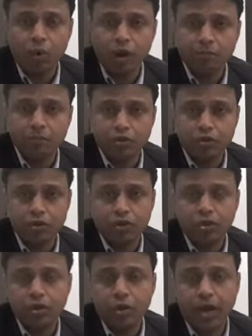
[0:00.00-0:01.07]
वर्क
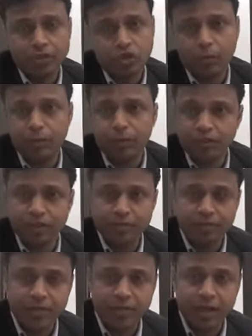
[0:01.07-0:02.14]
प्रोसीड्योर एंड जॉब
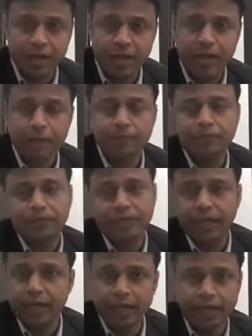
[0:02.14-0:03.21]
डिस्क्रिप्शन क्या है
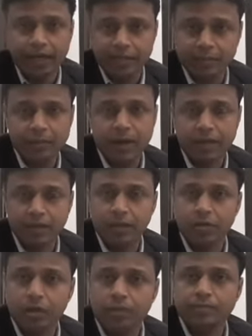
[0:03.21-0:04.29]
ये लेके आज मैं बात
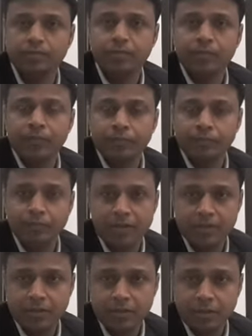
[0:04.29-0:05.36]
करूँगा
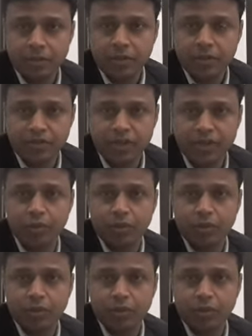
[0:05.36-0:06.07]
प्लीज़ स्टे